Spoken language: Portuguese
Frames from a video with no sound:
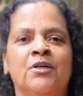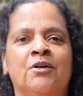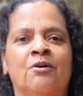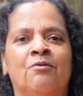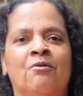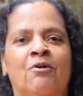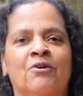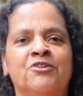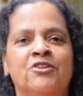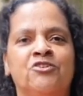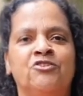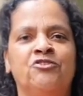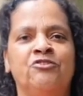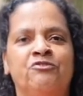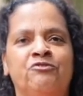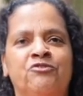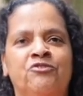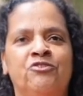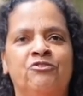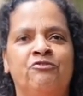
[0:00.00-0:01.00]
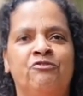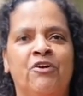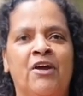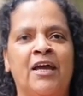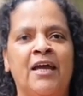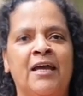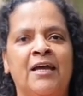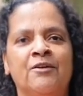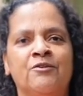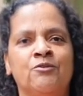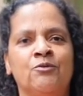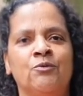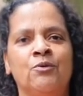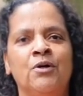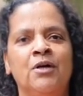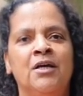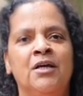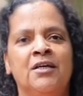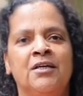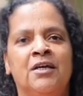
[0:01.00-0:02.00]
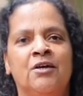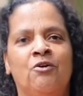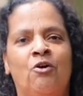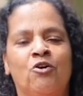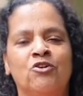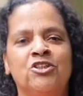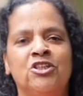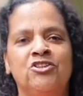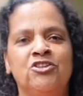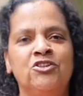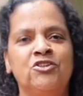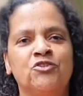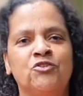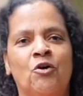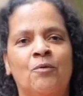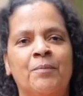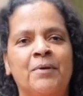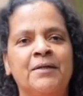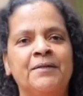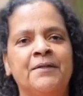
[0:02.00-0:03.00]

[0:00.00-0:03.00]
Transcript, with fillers: que não gosta de, de vento, que gosta de sombra.